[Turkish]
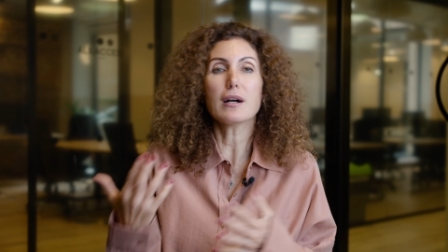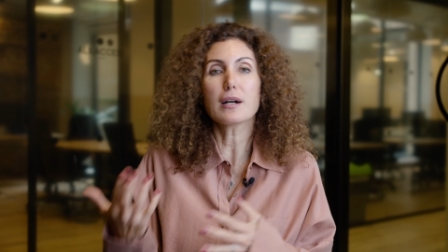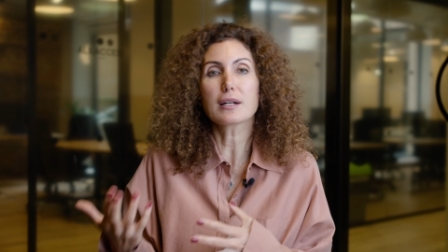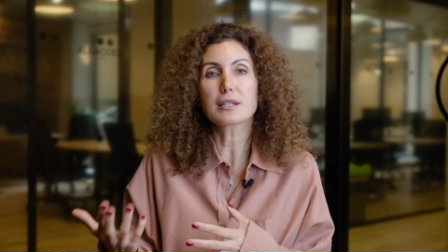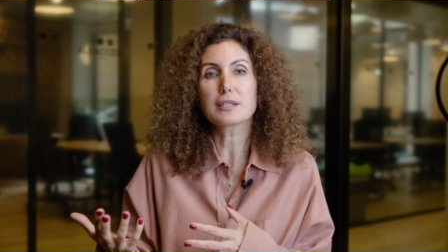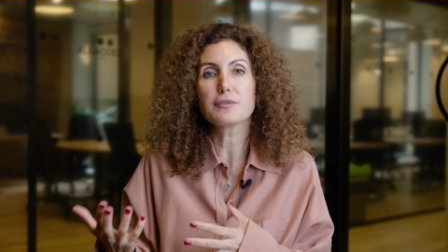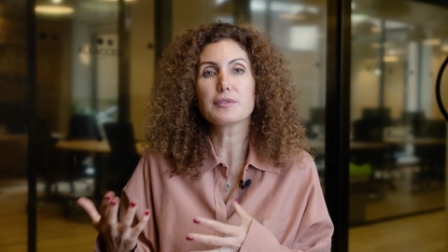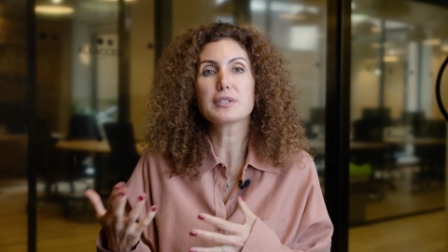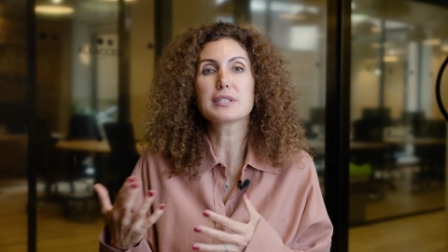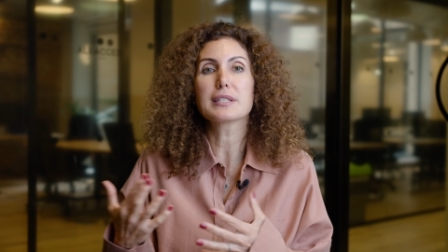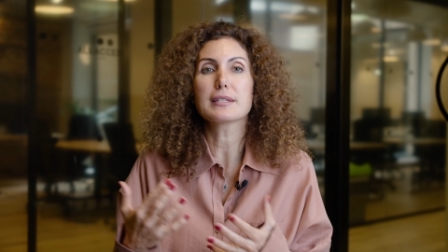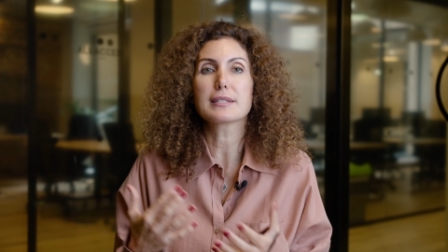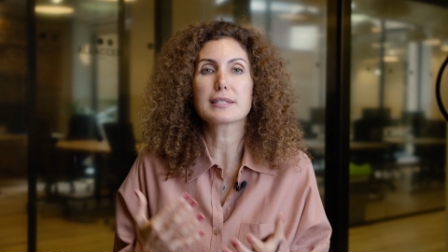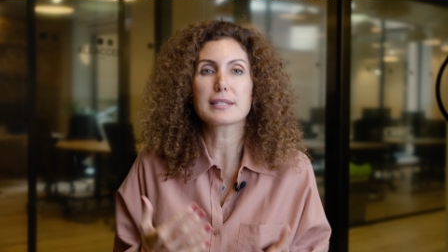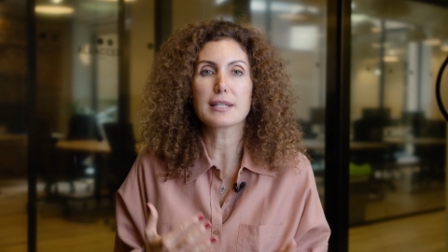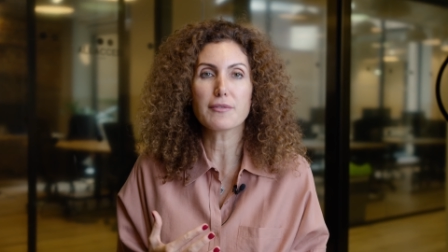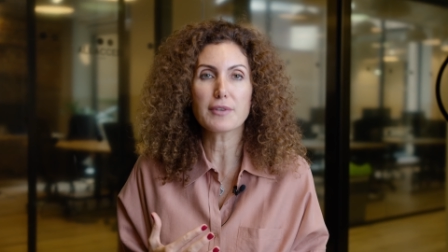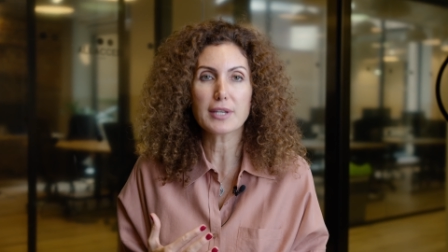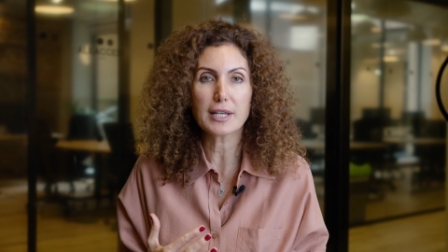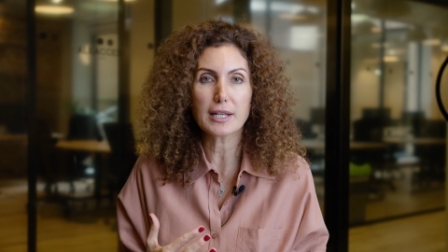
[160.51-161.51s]
aktivite
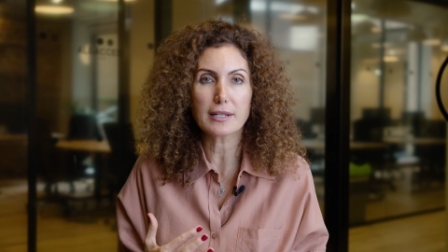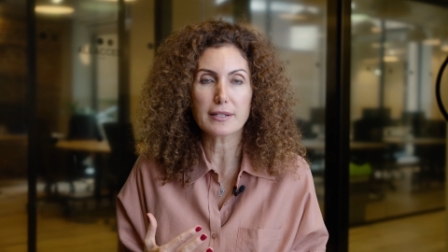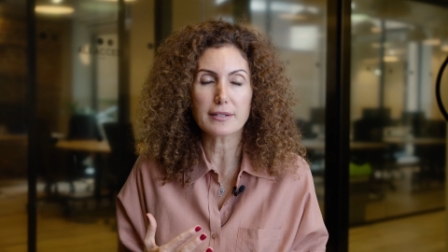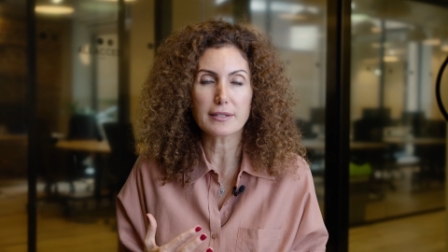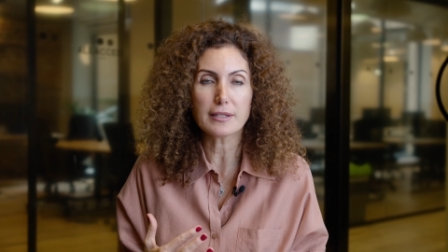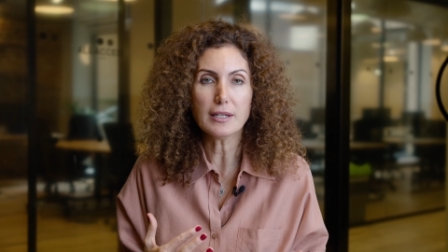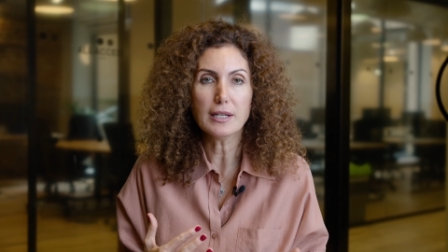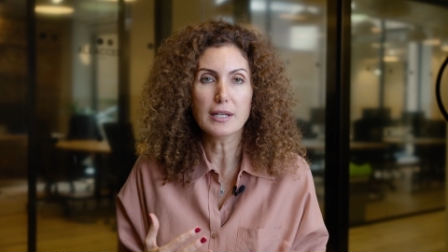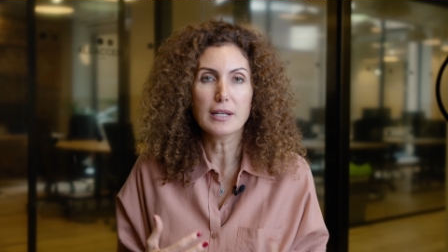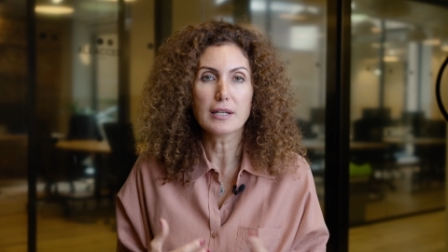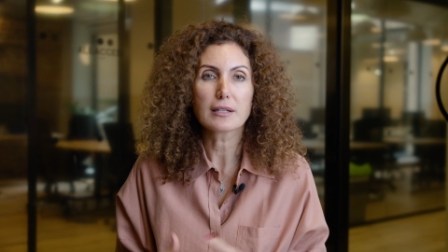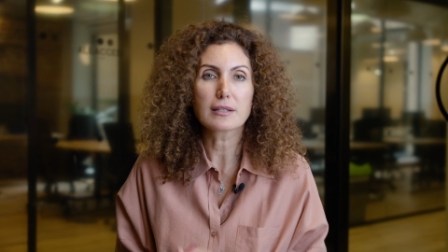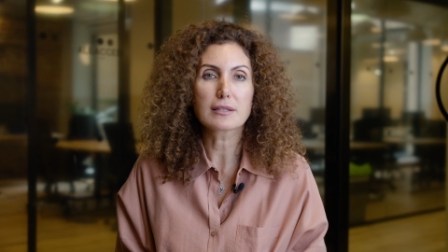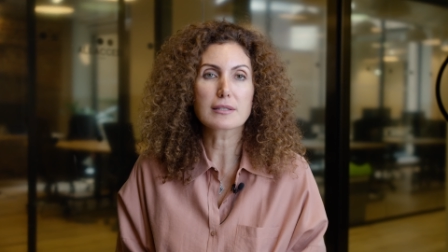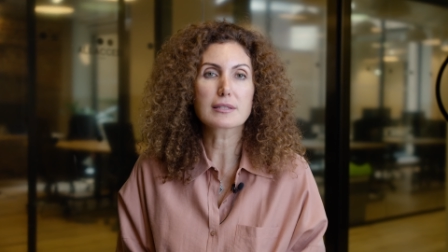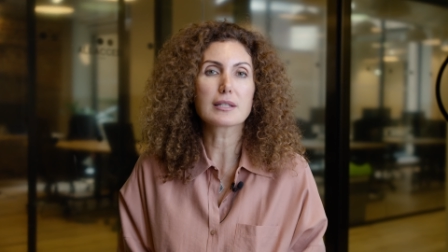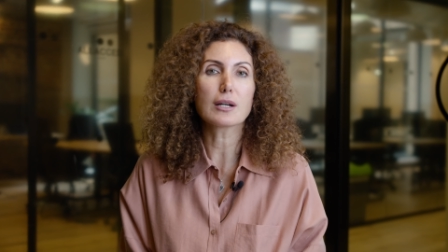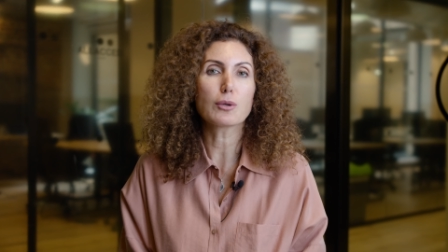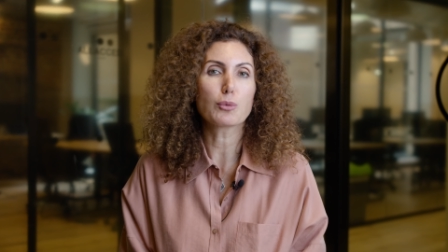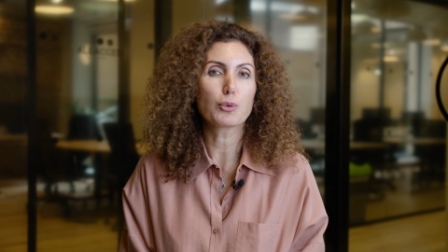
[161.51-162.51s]
seviyeleri
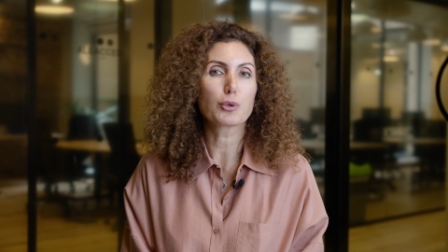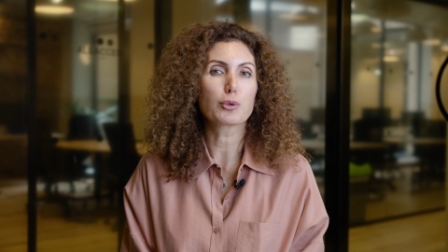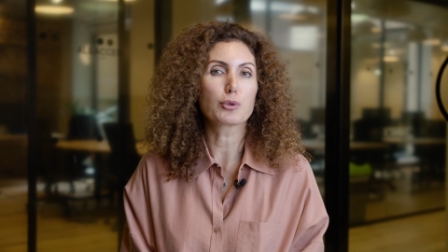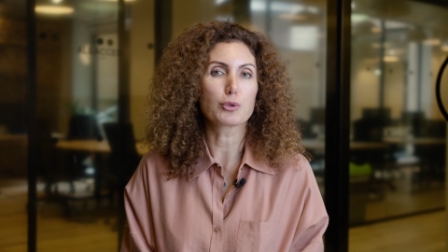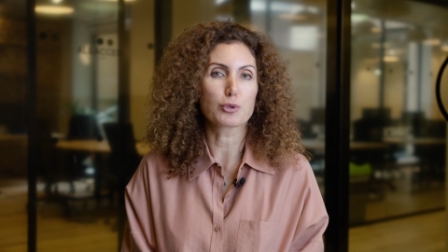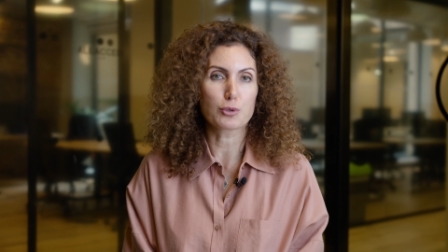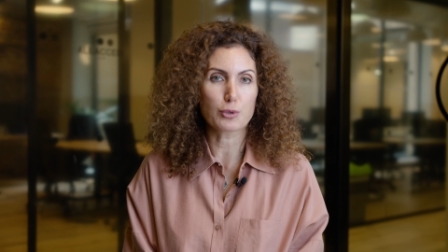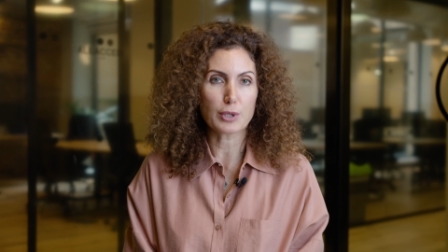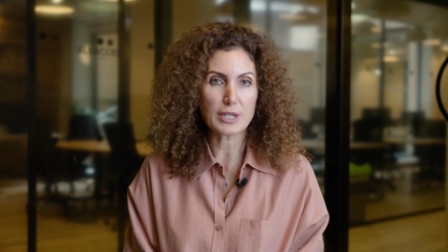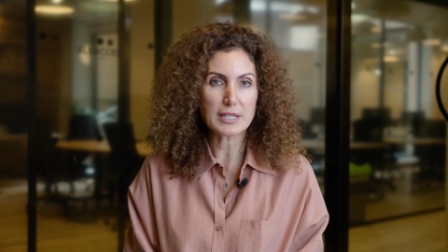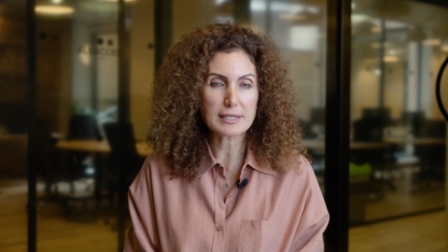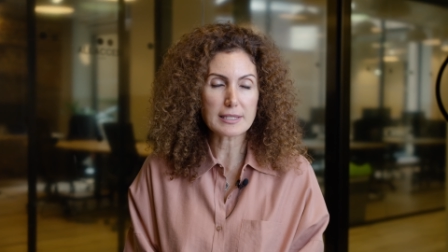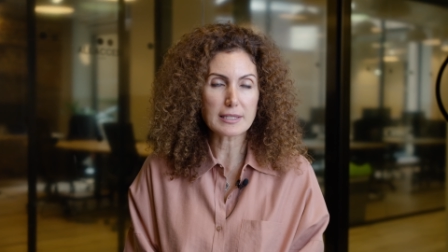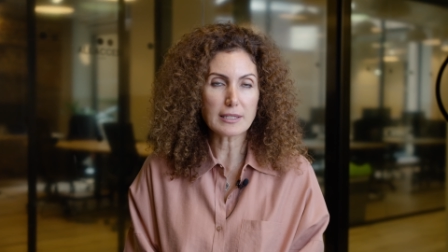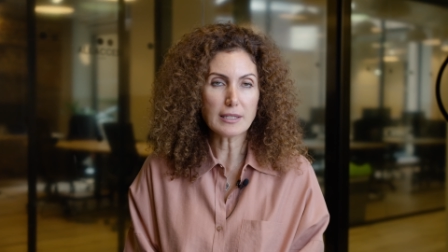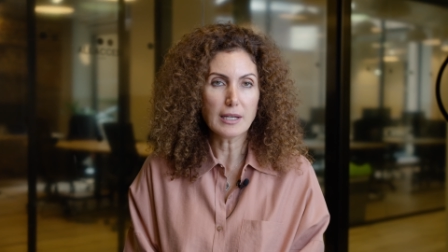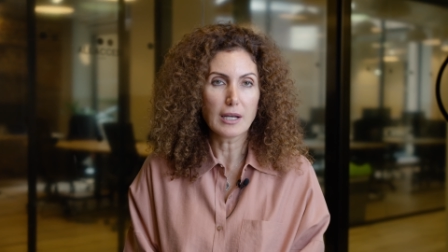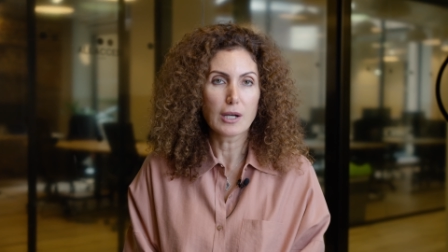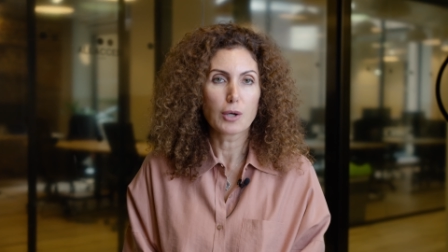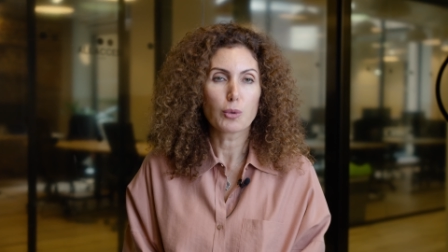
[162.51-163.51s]
kısa uyku
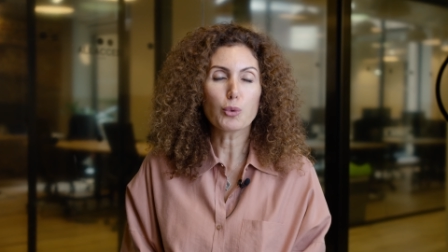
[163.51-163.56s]
süresi,